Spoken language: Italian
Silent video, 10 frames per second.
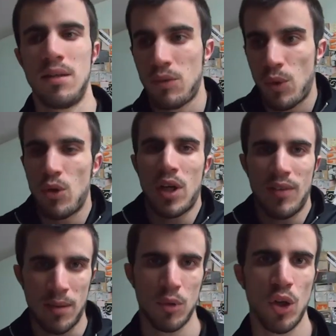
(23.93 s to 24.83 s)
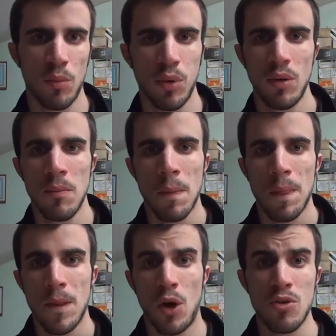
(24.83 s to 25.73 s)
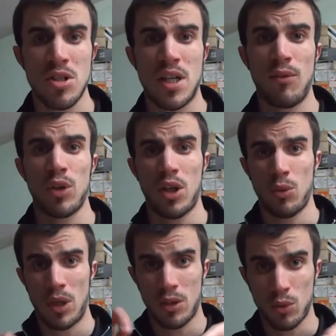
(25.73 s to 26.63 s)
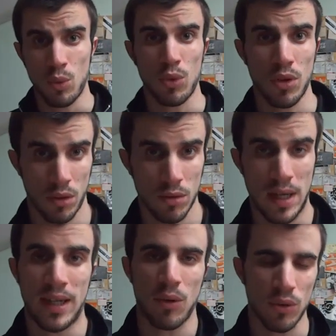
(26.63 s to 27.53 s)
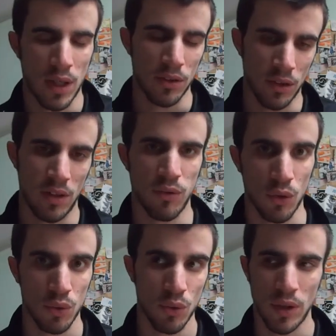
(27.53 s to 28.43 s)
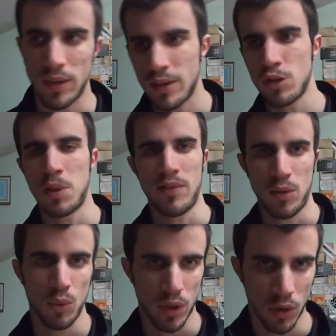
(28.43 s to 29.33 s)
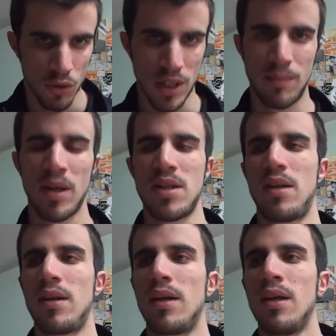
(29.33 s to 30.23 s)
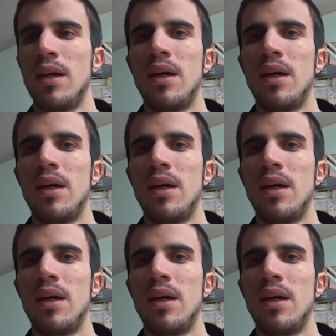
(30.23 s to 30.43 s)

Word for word: quello che avremo dopo, oggi si è voluto ridurre al tutto, e anche contando gli infortuni sopravvenuti o già presenti,